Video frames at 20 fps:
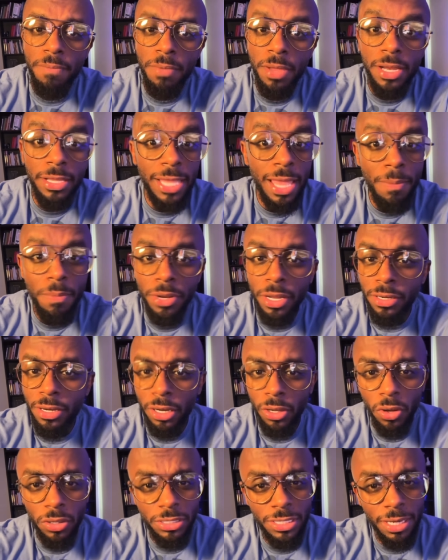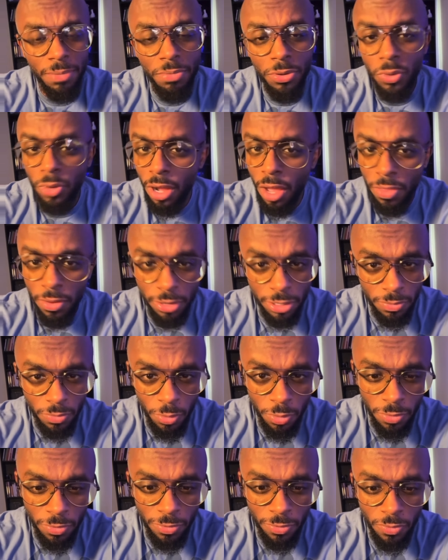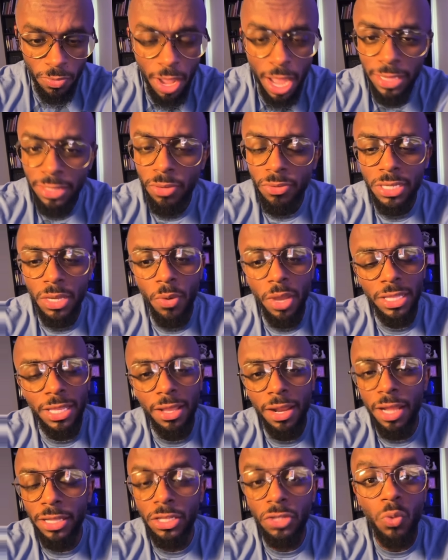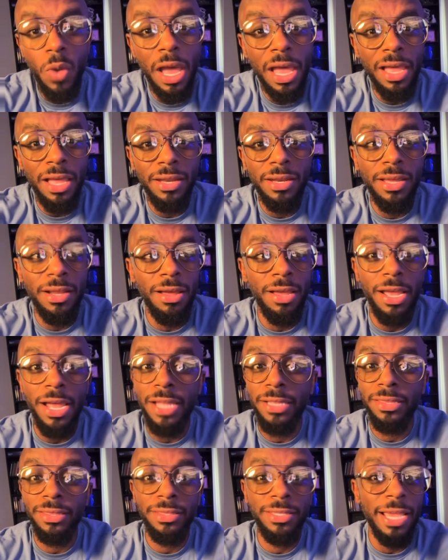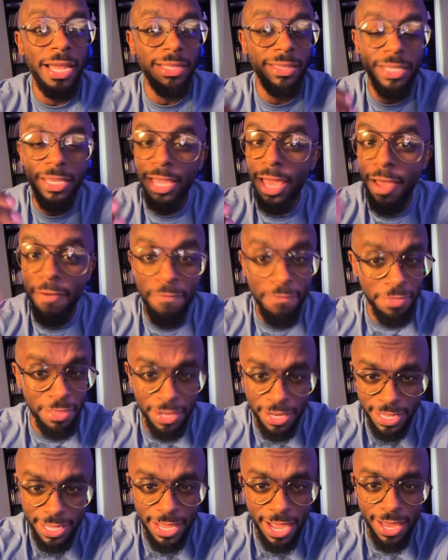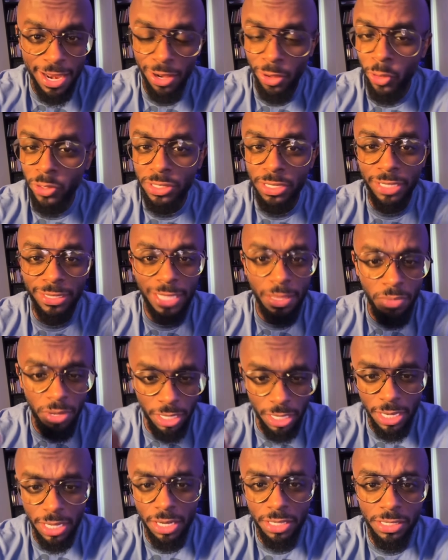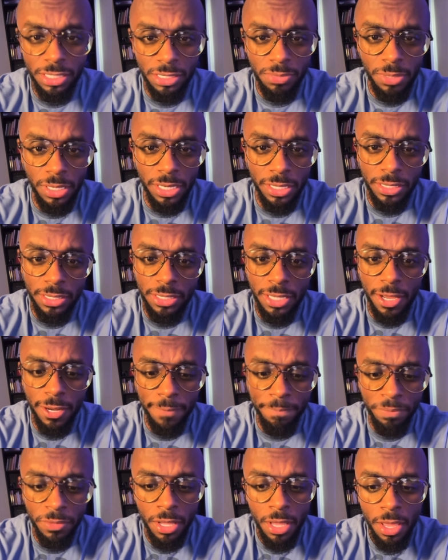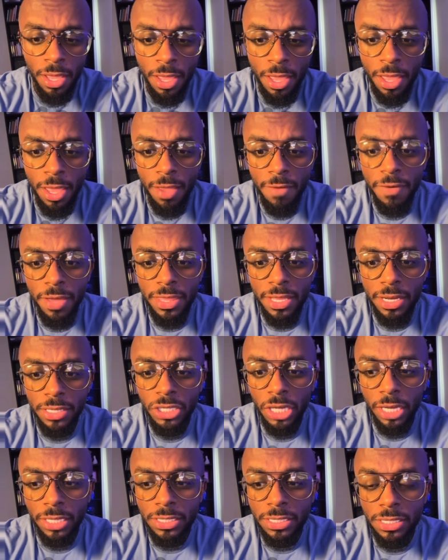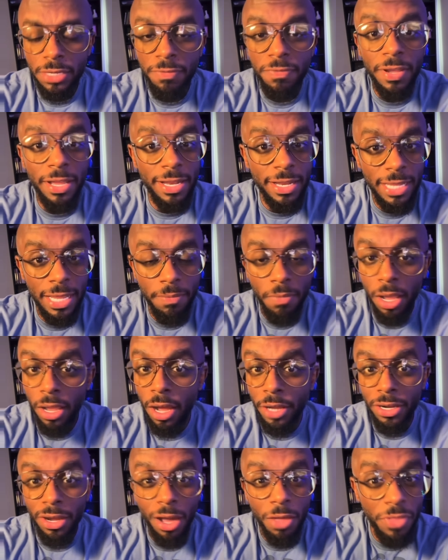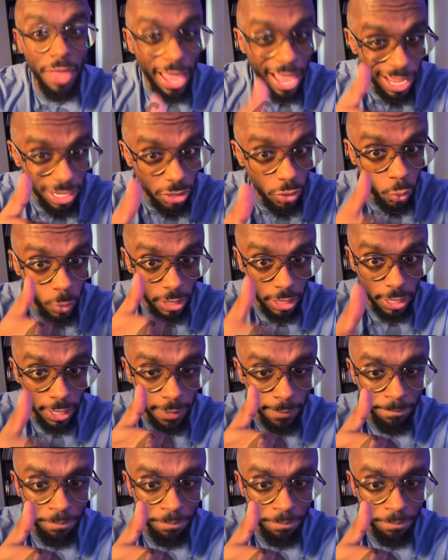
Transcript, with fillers: الكبد عنده القدره بدون هذه الامور وحتى لو سويتها لا تتوقع انها راح تعطيك افضليه على القدره الطبيعيه لجسم الانسان فاذا الشخص فعليا ما قاعد ياخذ ادويه